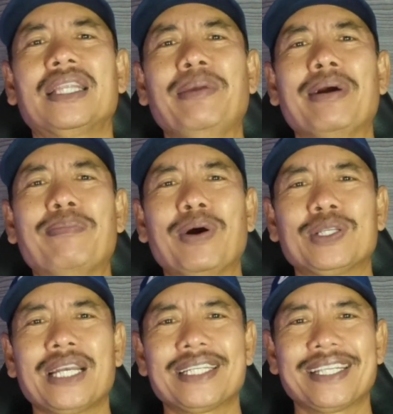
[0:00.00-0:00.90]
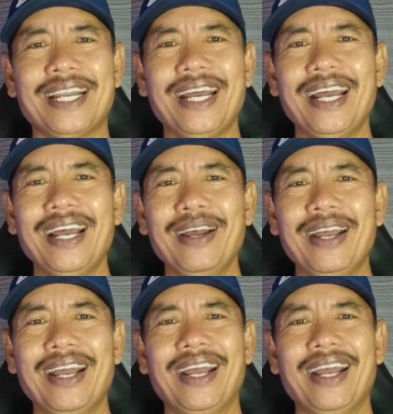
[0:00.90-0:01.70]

tim about sastra